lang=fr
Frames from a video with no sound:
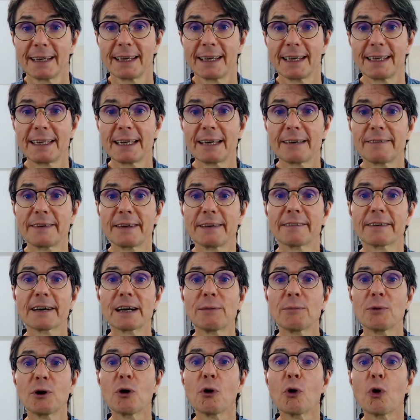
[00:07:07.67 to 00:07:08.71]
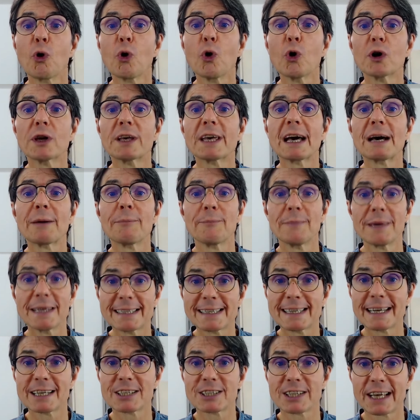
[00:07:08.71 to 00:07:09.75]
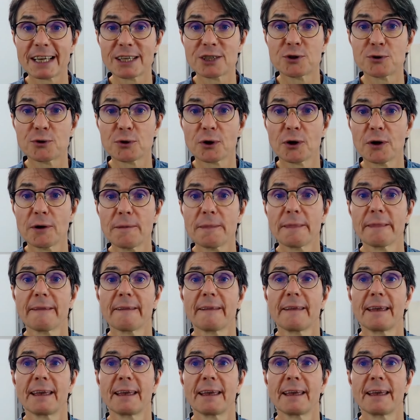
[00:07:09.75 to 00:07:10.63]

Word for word: Il n'y avait vraiment aucun message rassurant,